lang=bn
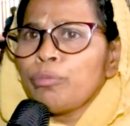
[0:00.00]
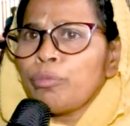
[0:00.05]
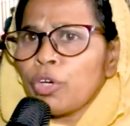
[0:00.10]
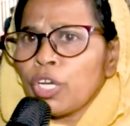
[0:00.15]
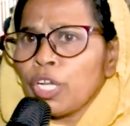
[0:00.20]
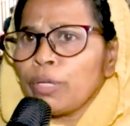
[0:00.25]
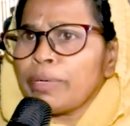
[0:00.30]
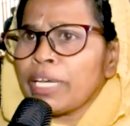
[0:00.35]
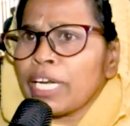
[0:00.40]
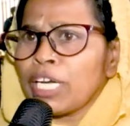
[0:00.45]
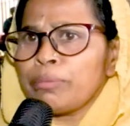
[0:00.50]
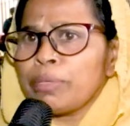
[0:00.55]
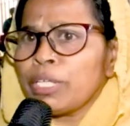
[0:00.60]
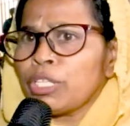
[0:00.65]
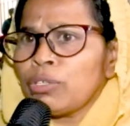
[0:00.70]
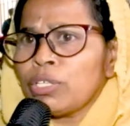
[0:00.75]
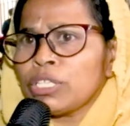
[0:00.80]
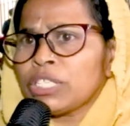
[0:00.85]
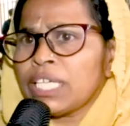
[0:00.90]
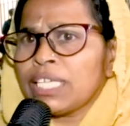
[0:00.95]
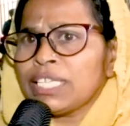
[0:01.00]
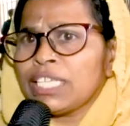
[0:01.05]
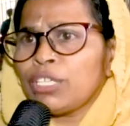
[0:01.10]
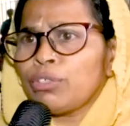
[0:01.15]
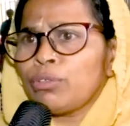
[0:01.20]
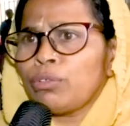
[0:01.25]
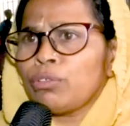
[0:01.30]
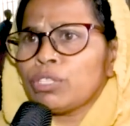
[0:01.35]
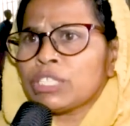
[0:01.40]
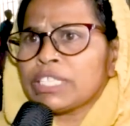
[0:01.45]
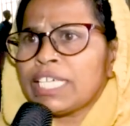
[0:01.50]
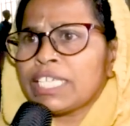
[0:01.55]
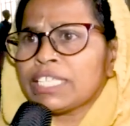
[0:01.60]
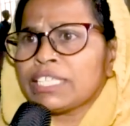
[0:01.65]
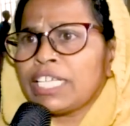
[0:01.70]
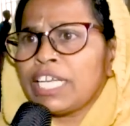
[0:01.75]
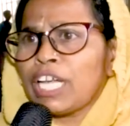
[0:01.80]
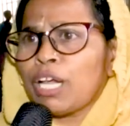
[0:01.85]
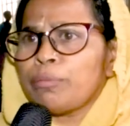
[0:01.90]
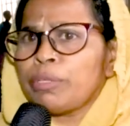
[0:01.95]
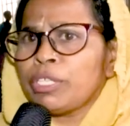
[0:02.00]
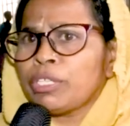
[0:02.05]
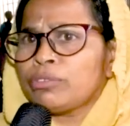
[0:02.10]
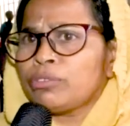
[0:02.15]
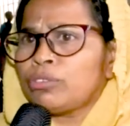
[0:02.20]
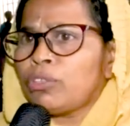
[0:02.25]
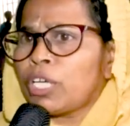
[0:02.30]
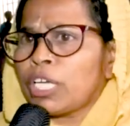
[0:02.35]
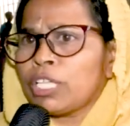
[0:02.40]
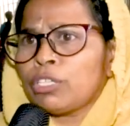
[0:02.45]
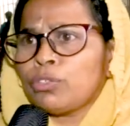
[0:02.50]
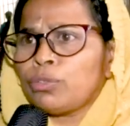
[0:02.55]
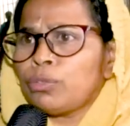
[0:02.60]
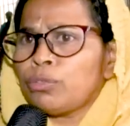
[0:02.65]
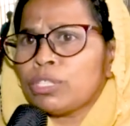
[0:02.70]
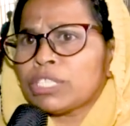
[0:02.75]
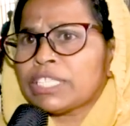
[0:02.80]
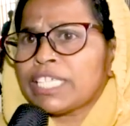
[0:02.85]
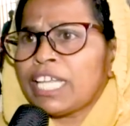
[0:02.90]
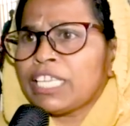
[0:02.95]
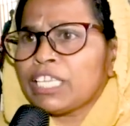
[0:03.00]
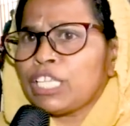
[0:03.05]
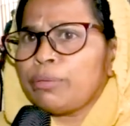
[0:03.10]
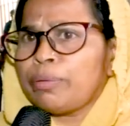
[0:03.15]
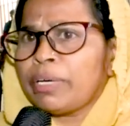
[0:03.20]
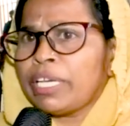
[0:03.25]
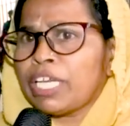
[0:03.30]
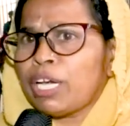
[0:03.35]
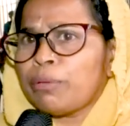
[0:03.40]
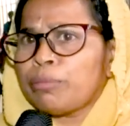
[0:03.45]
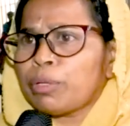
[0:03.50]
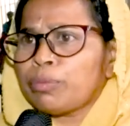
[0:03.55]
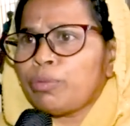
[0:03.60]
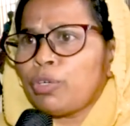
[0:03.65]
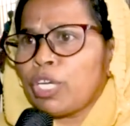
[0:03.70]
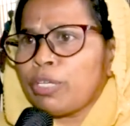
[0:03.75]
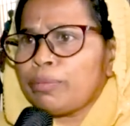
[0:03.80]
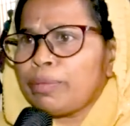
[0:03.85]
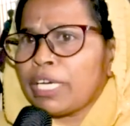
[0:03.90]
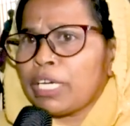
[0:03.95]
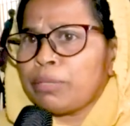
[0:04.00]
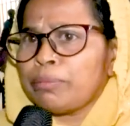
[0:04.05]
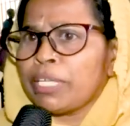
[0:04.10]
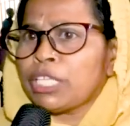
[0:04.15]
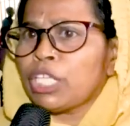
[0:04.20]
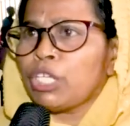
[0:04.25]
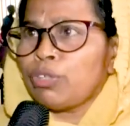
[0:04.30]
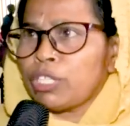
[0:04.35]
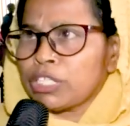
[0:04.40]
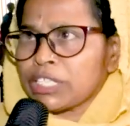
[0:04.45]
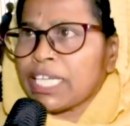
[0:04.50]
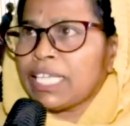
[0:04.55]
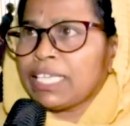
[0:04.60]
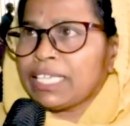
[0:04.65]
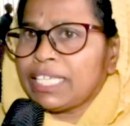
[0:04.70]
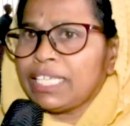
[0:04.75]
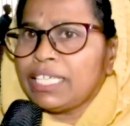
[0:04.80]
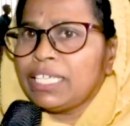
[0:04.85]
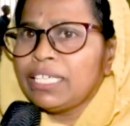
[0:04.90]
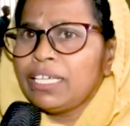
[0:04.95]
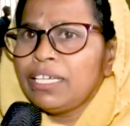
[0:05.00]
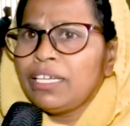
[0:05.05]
পরিবারের মধ্যে অশান্তি কোনো শেষ নাই আমি ঘরে তো কোনো শান্তি পাই না আমার পরিবারের মধ্যে অশান্তি